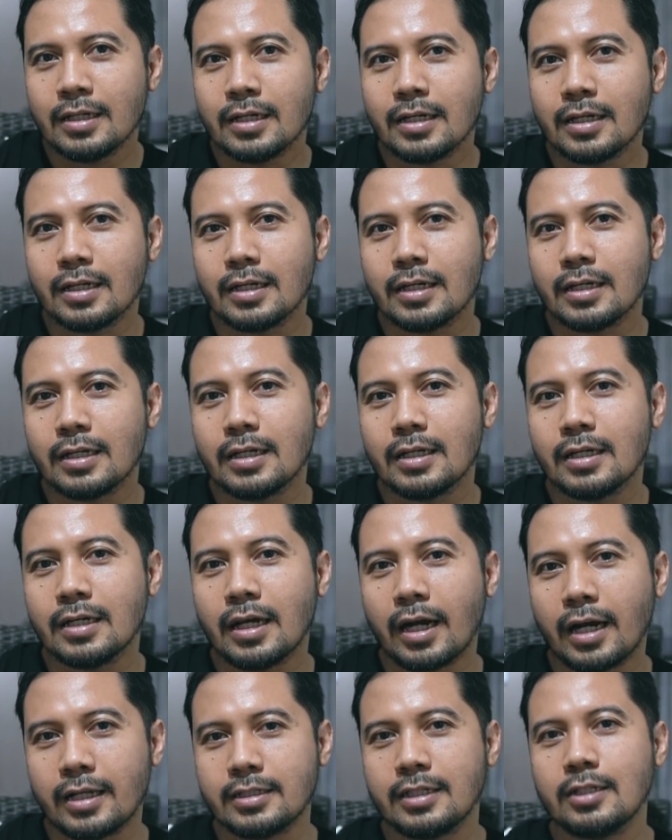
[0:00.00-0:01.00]
uh,
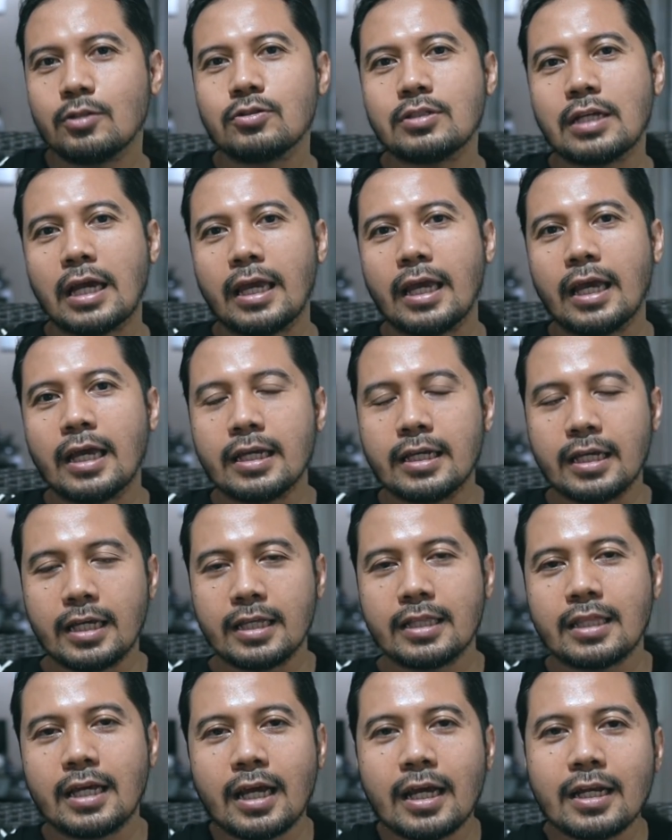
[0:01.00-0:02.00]
eh, race gitu cak ya, ya
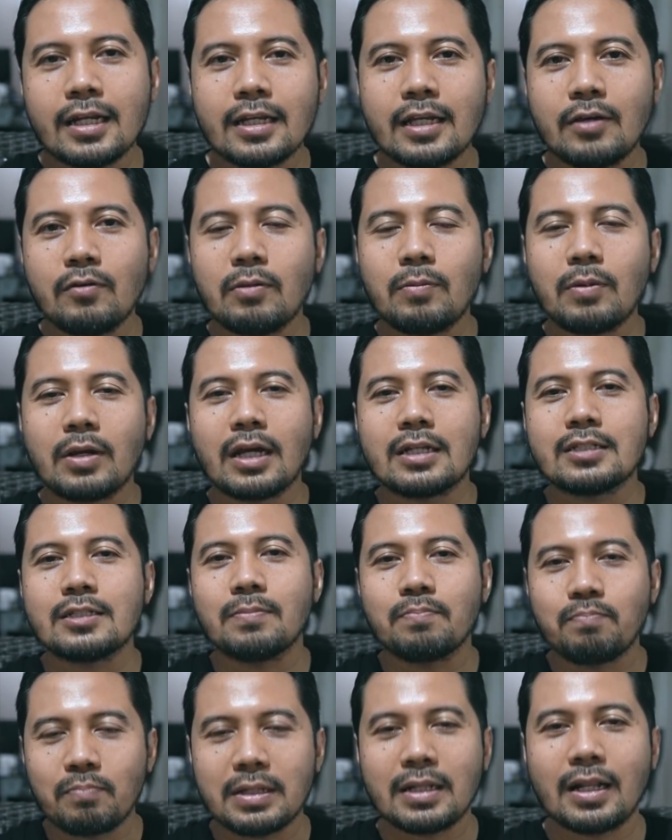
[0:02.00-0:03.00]
kita kan IWB kan
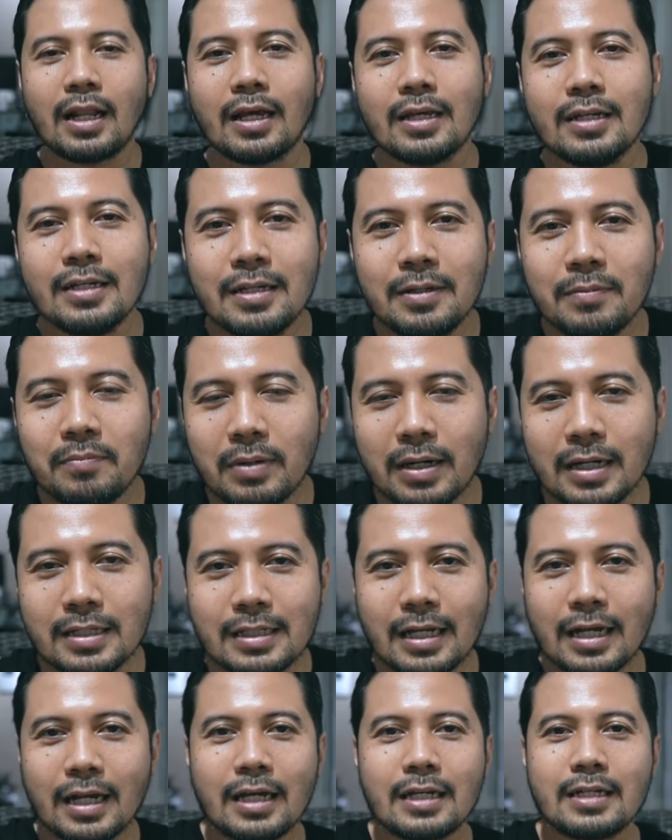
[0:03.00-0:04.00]
sempet lah
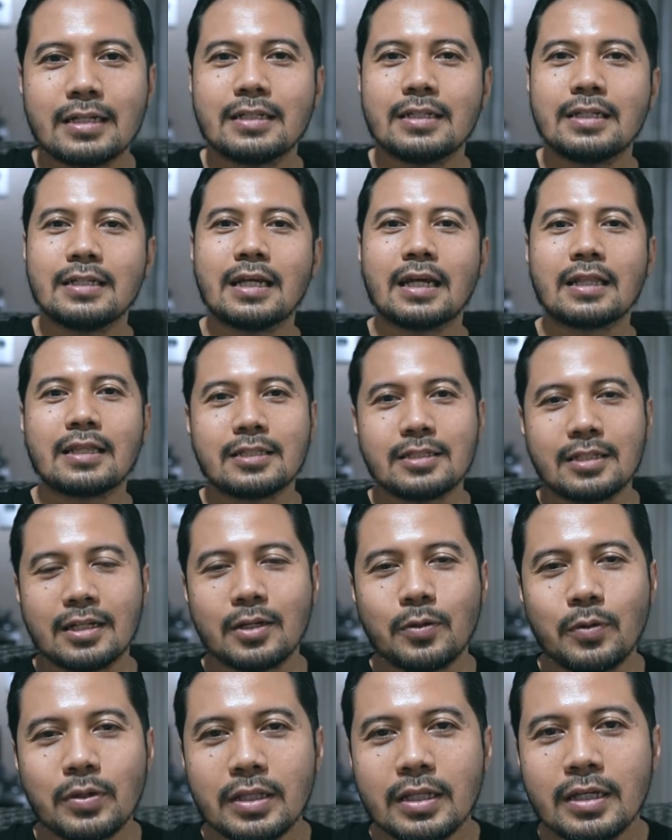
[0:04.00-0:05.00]
merasakan di atas
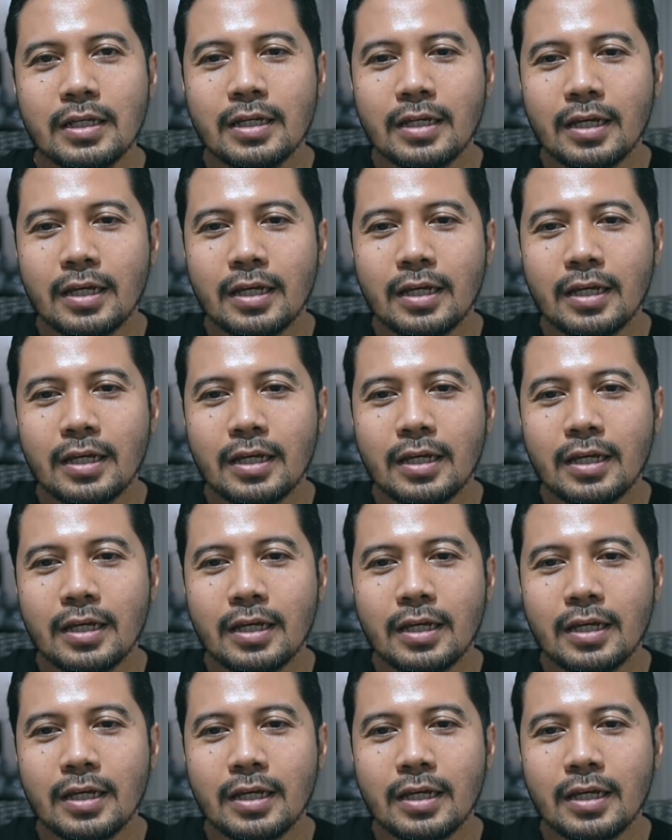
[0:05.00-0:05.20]
sirkuit